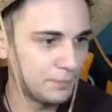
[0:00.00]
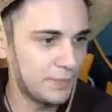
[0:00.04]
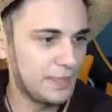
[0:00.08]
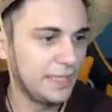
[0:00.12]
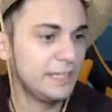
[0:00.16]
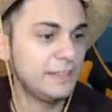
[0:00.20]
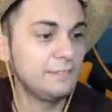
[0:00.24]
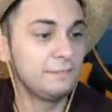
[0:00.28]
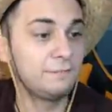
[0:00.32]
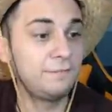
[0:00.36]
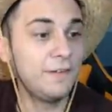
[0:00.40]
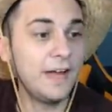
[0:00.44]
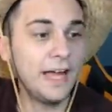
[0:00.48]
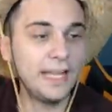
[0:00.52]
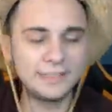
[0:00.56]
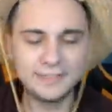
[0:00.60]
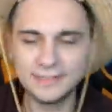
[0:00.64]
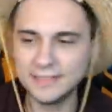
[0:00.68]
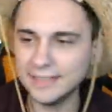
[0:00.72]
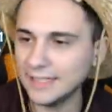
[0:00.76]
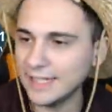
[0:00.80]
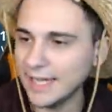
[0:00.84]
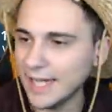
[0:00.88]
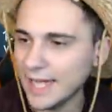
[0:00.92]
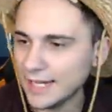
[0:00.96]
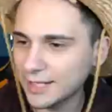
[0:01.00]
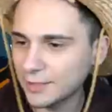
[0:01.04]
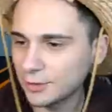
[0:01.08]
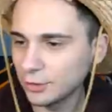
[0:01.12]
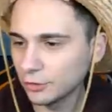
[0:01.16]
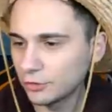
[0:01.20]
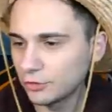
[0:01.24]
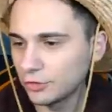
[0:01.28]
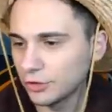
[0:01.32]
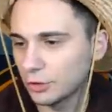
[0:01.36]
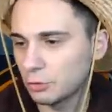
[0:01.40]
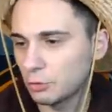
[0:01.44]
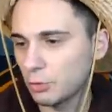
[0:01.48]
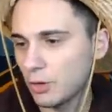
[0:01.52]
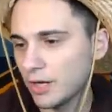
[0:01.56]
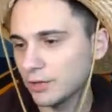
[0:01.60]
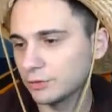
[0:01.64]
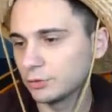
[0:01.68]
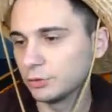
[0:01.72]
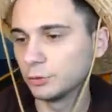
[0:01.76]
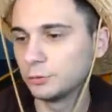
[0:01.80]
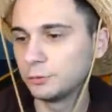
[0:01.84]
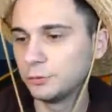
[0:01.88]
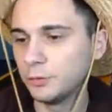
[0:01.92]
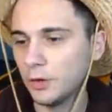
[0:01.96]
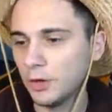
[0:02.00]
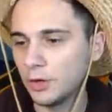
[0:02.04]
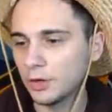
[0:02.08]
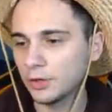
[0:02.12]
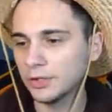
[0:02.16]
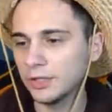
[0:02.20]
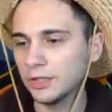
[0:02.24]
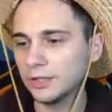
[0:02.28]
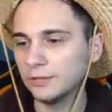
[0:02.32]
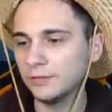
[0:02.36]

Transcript: Infatti eccoci qua su Fortnite,